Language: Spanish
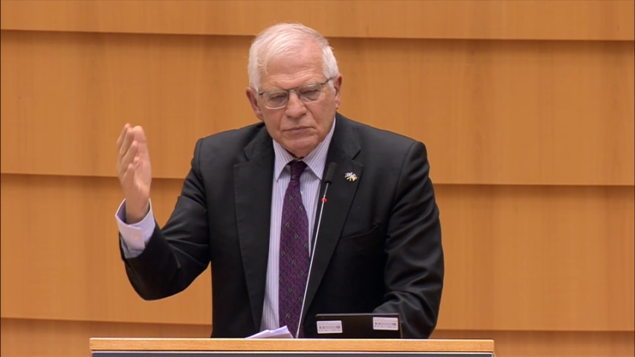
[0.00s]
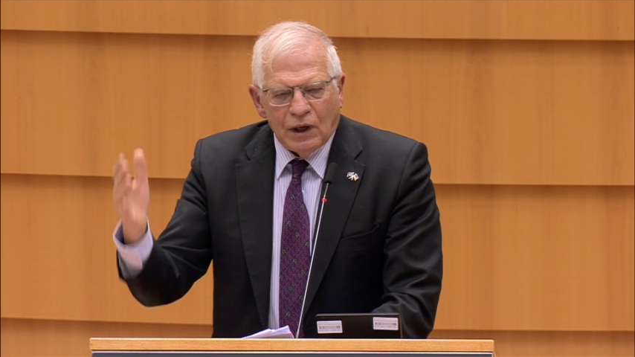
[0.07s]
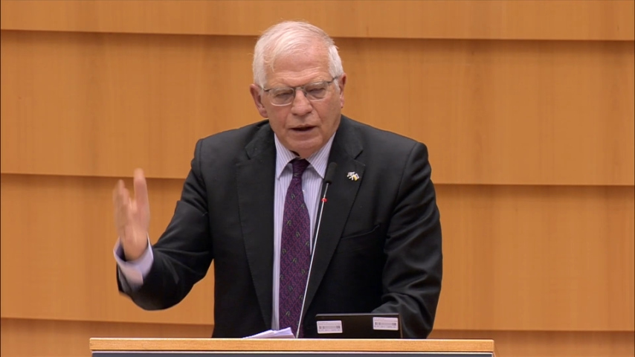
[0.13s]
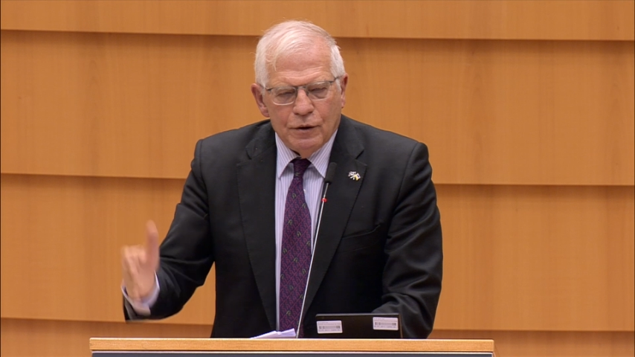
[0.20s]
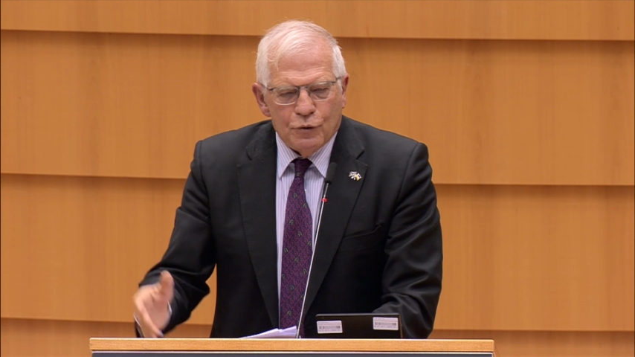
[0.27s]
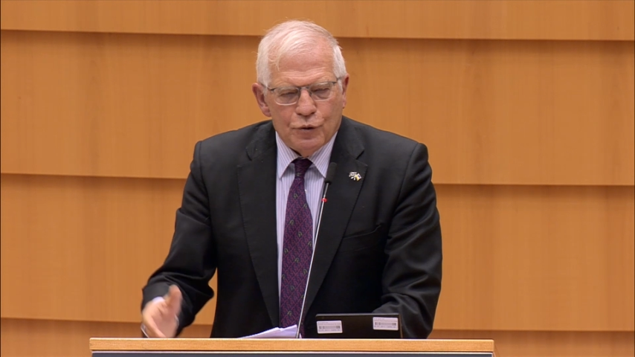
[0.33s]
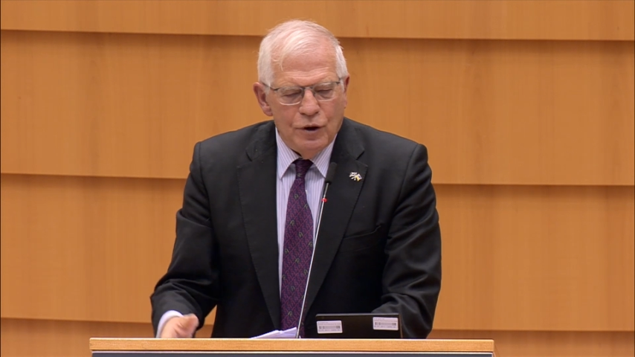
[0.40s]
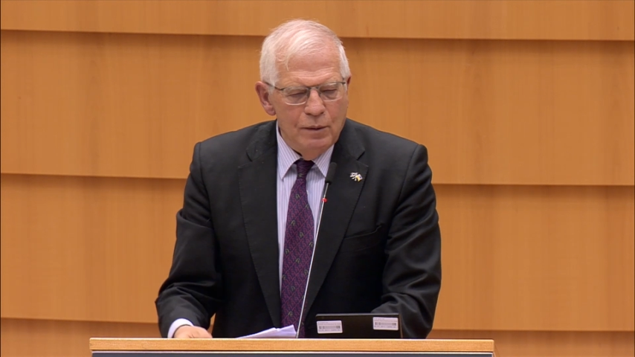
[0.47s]

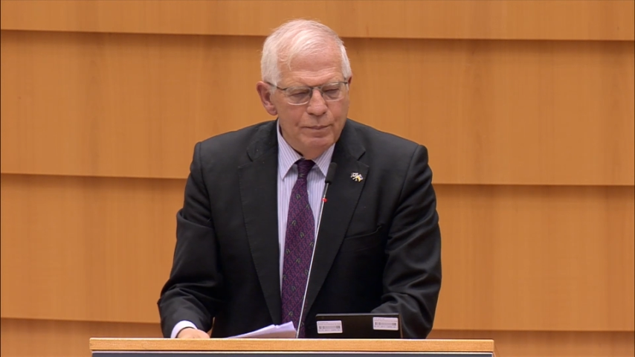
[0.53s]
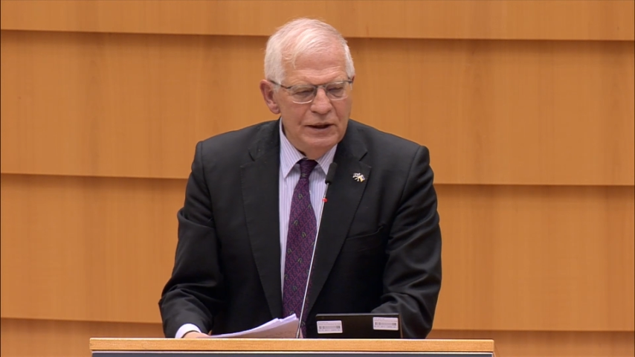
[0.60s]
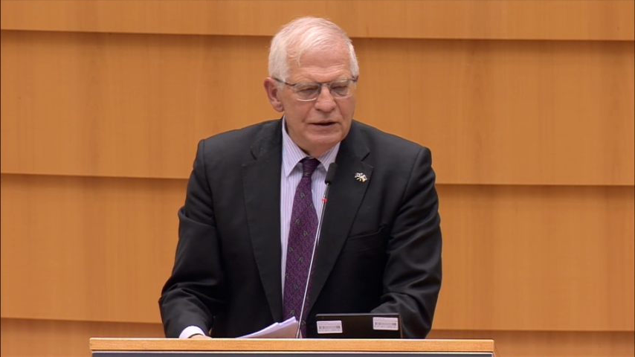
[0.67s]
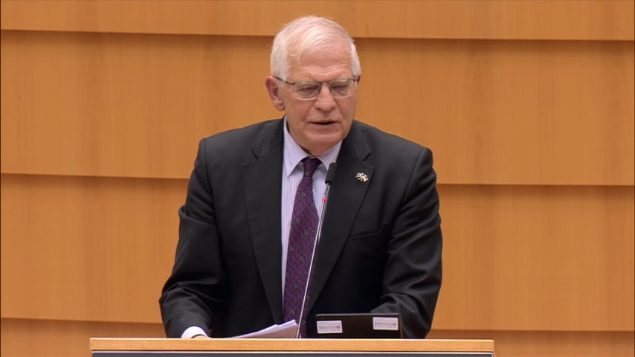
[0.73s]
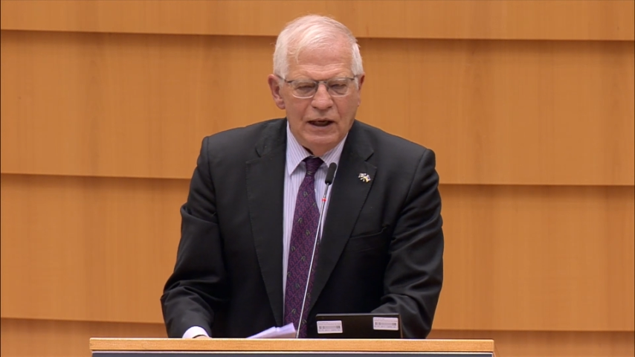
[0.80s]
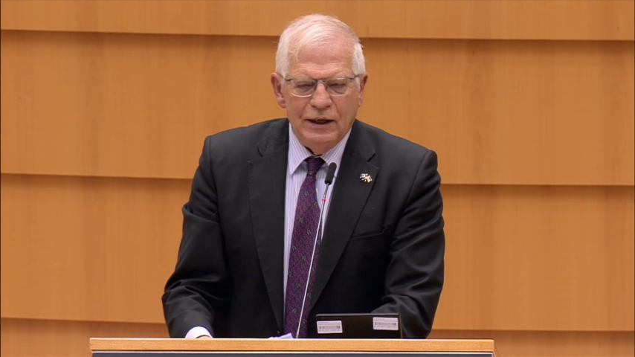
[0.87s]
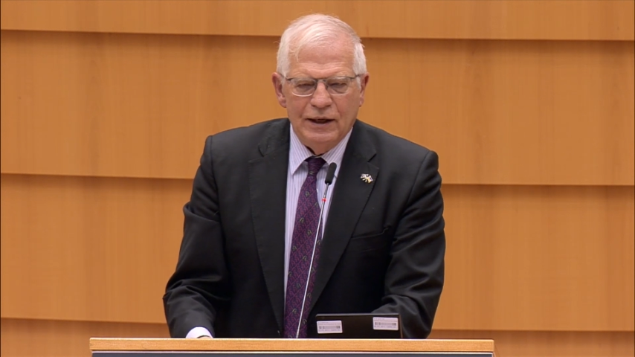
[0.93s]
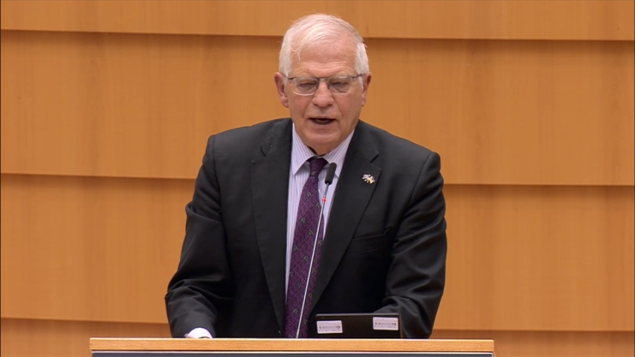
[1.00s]

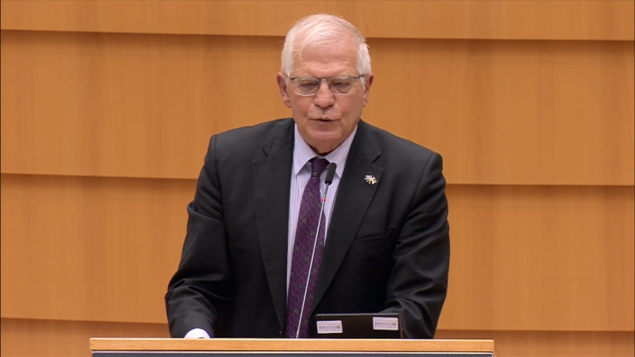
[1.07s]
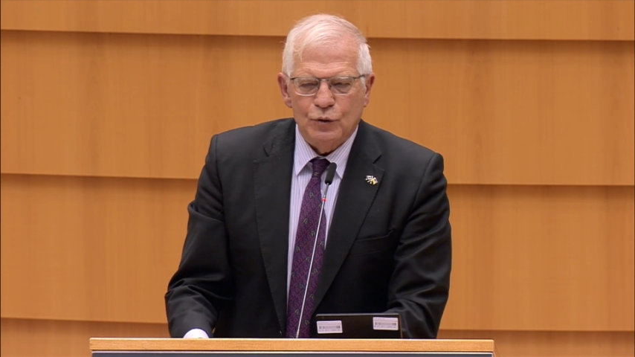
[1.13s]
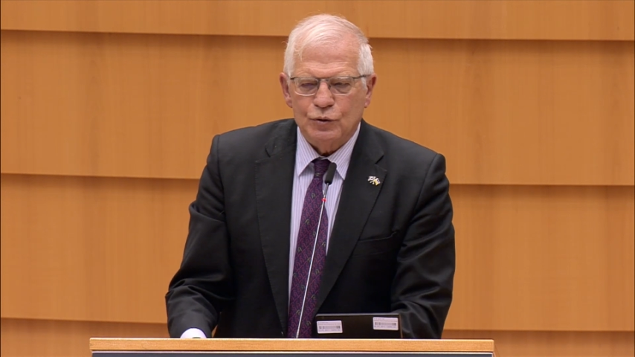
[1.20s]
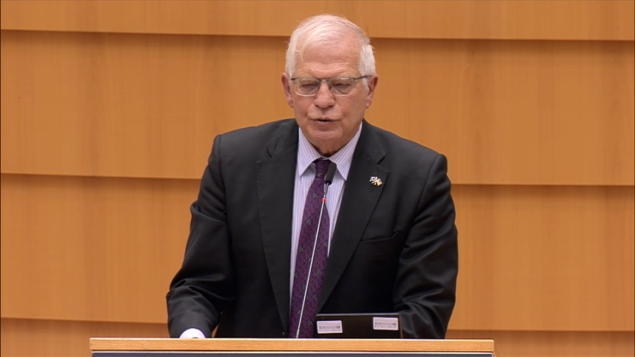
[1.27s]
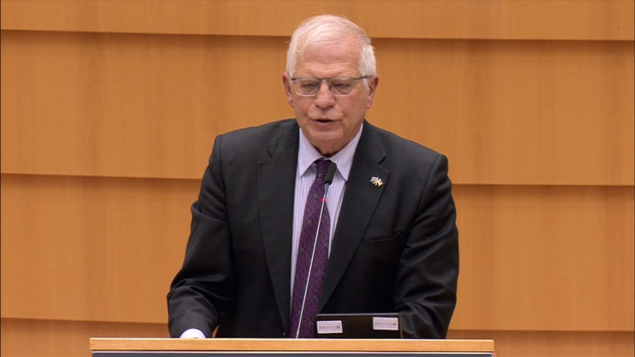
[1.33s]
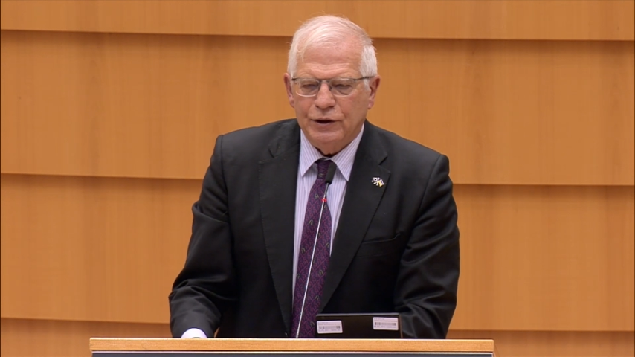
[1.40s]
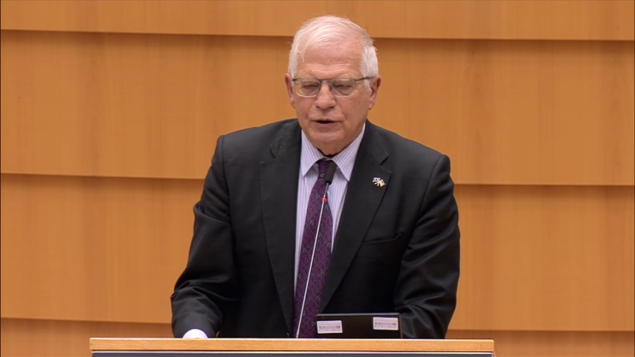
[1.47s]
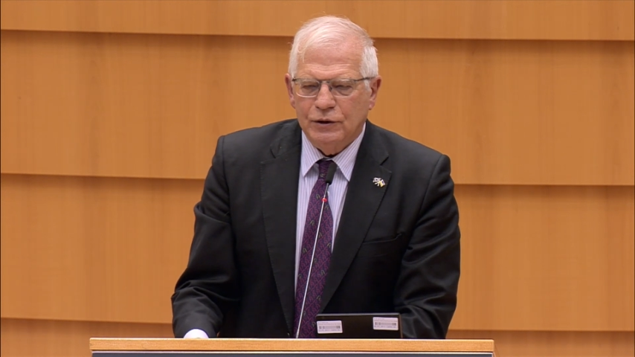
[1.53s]
tradicionalmente
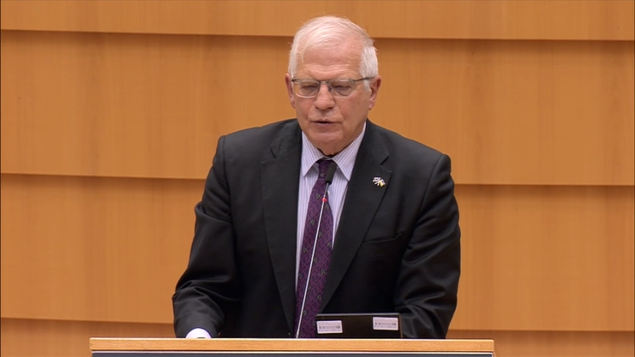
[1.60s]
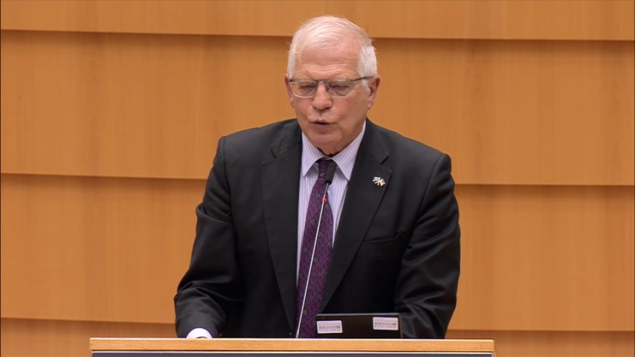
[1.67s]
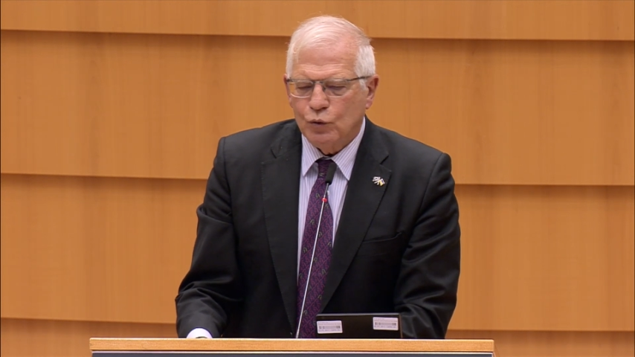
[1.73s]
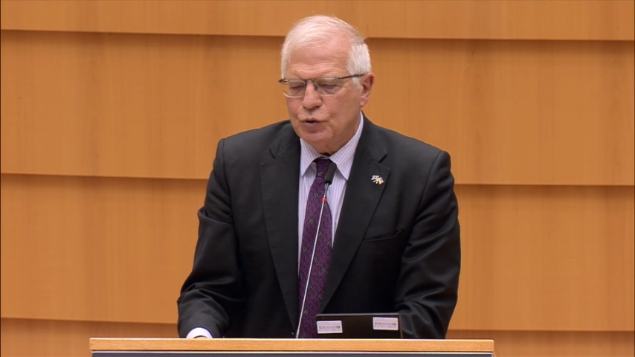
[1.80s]
aliados de